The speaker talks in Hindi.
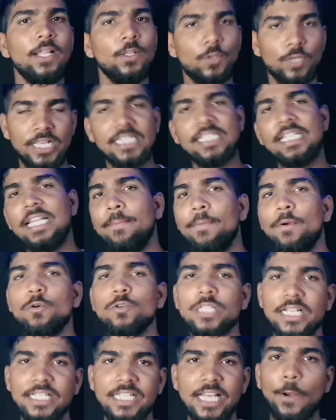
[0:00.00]
तो इसलिए मैं
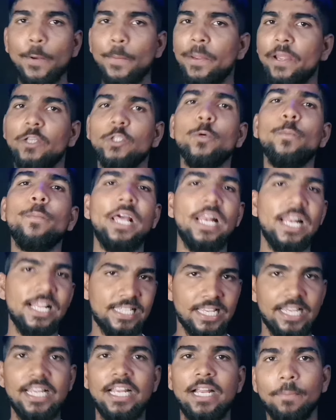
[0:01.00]
उस हज़ार रुपये का तो पहले
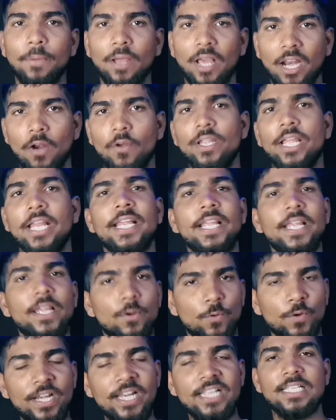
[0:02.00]
से ही कम कर रहा हूँ यानी कि
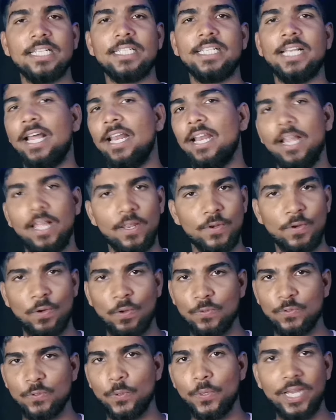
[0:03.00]
उन्नीस हज़ार
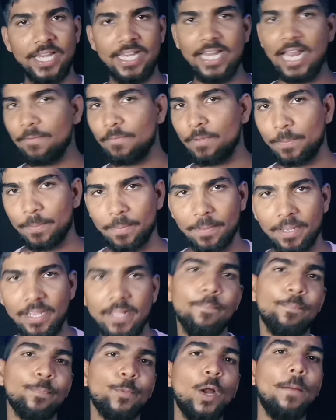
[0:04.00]
नौ सौ निन्यानवे रुपये में
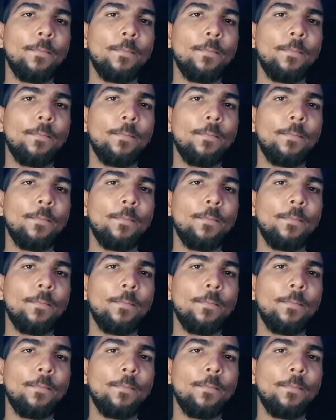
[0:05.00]
तो